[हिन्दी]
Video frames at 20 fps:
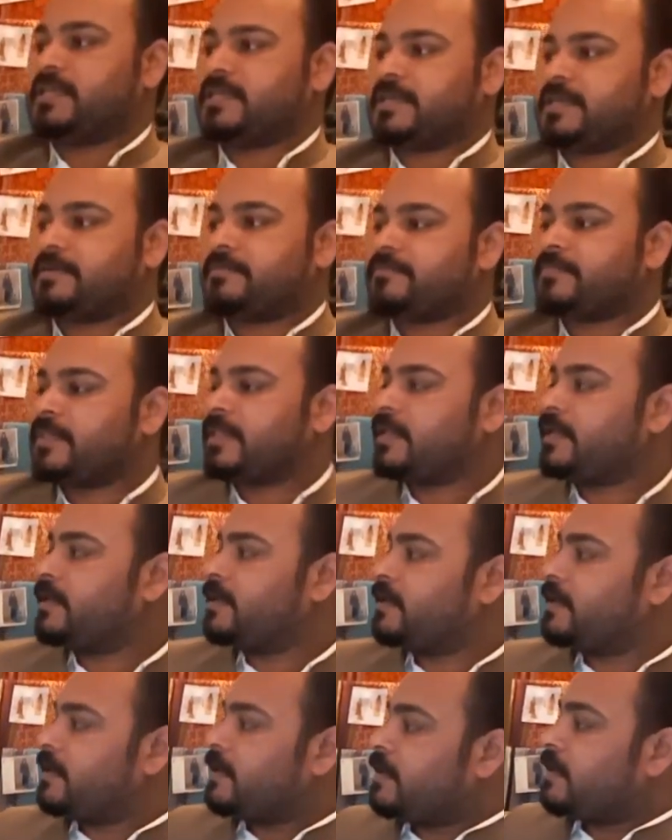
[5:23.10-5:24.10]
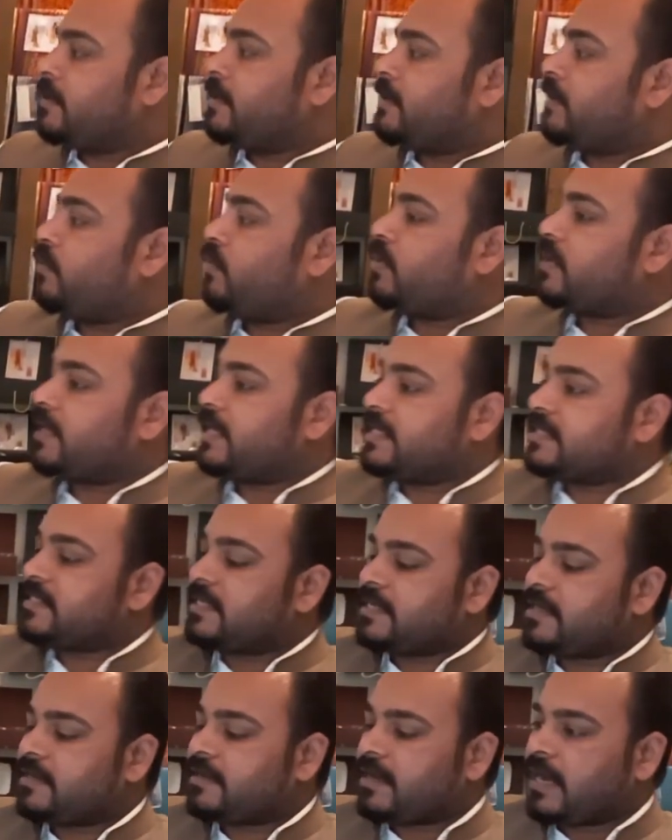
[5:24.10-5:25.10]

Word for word: है और इस